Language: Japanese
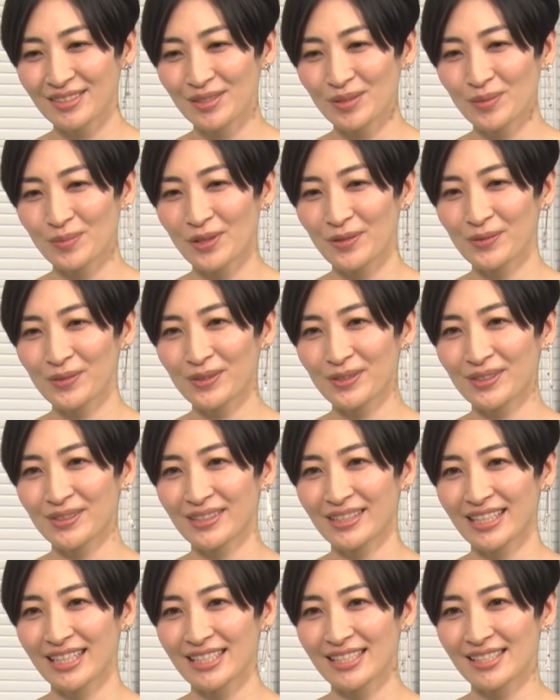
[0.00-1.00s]
ちょっとマモ
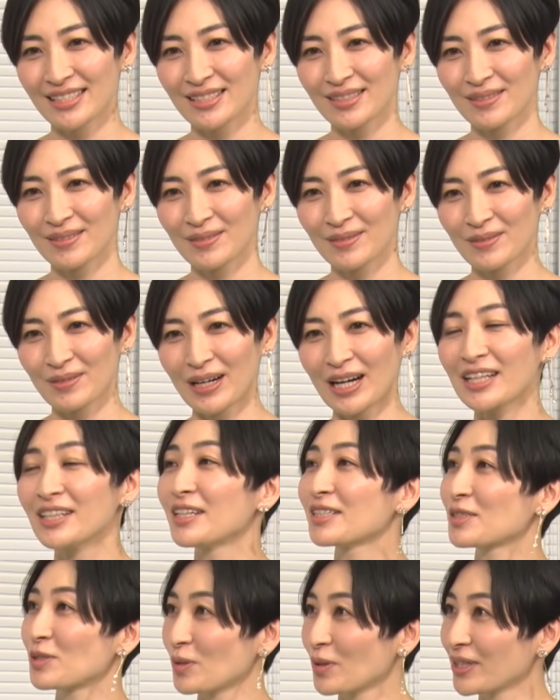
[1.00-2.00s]
君がわかん
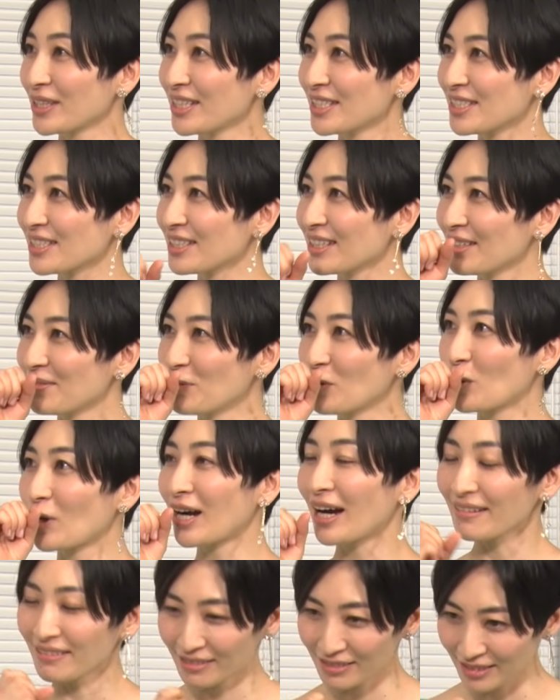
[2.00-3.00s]
ないですよ私がもう
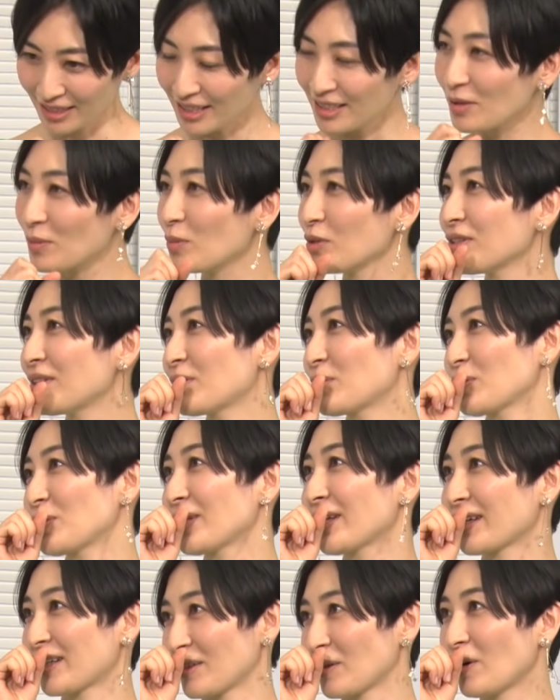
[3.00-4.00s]
勝手に思ってること
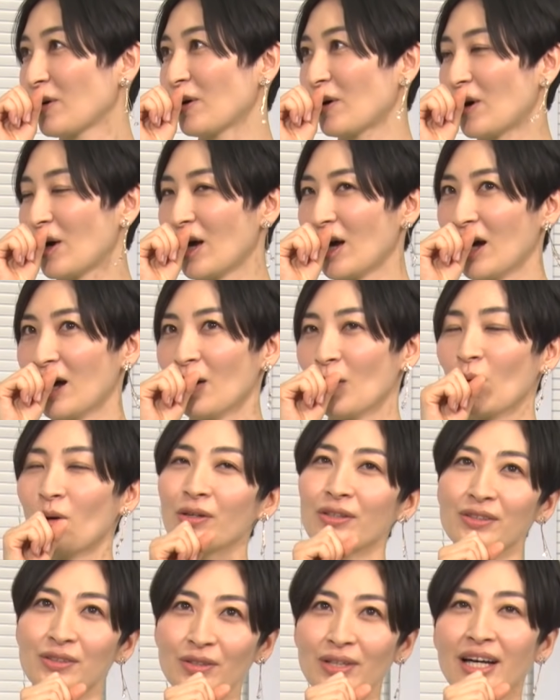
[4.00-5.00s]
だけど、うん、
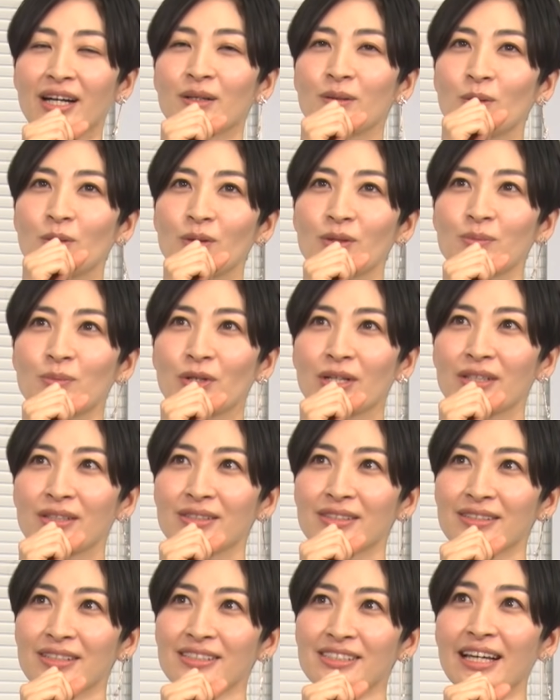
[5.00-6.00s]
本当にアンコールも
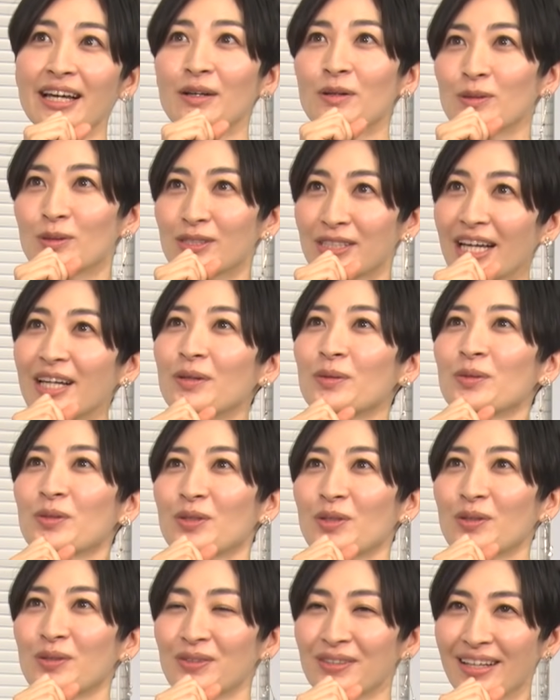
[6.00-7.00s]
最後の最後の
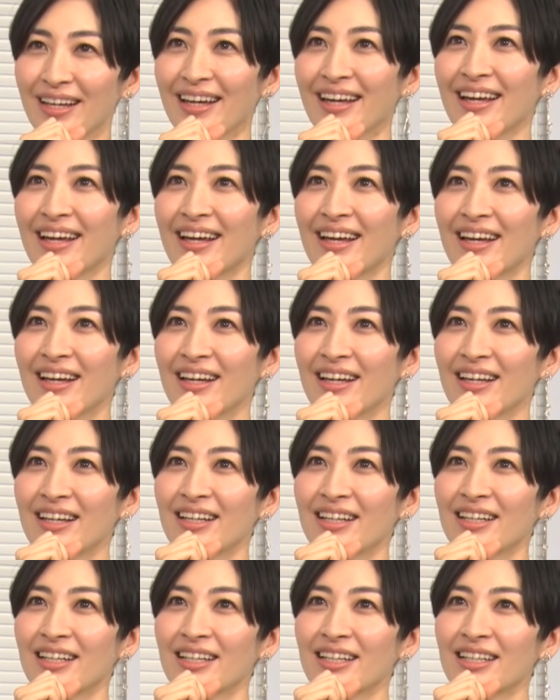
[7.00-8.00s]
曲で
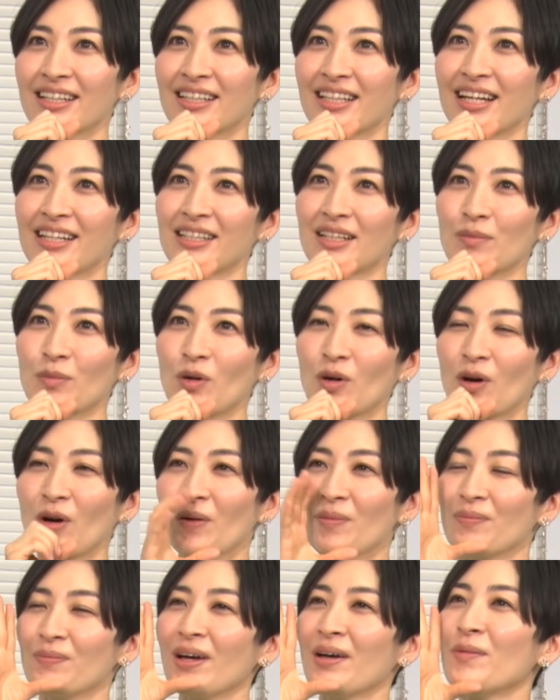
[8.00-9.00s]
なんかもう「あ
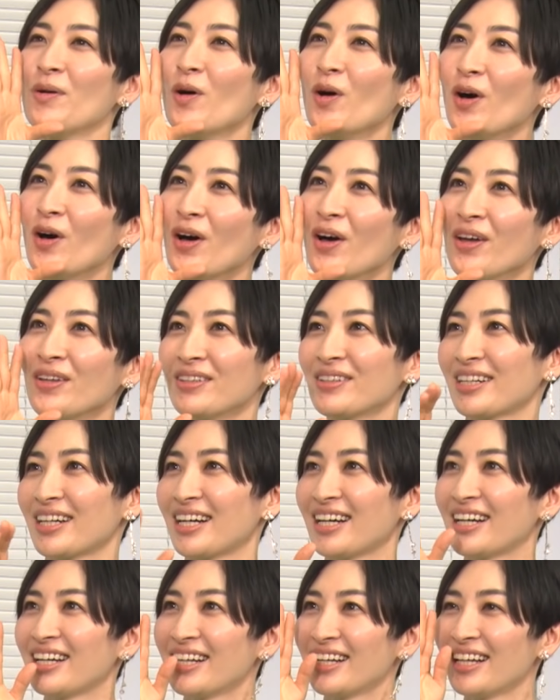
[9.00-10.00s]
のー」とか
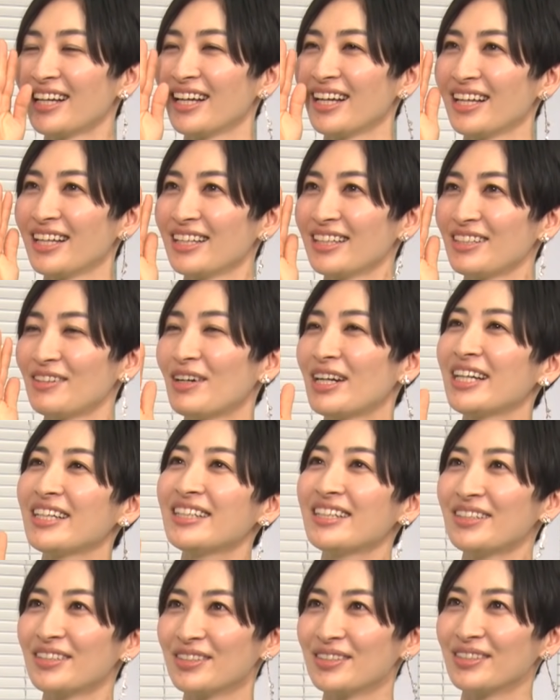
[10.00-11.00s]
言われ
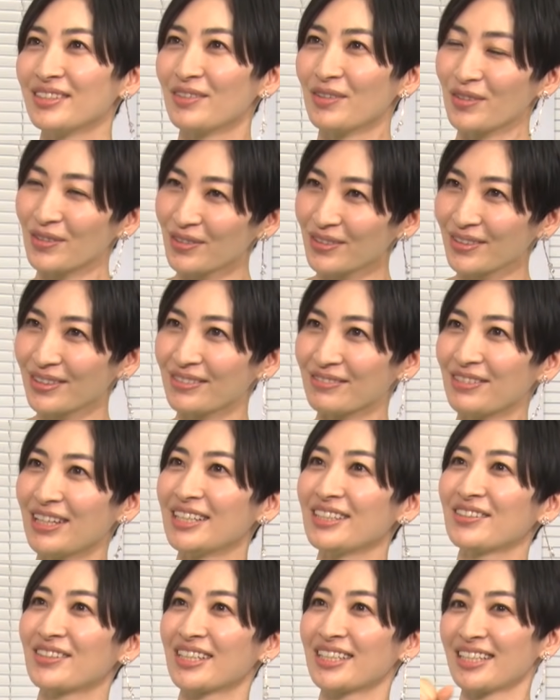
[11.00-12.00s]
てる
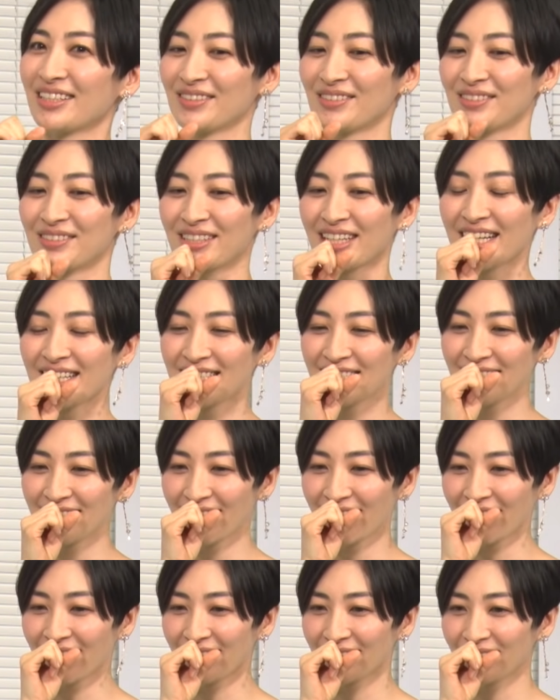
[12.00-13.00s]
ファンの方の歓
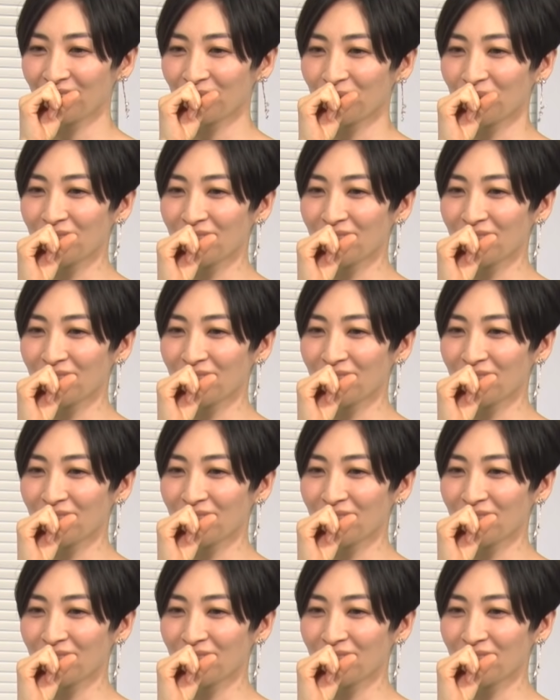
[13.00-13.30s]
声が聞こえ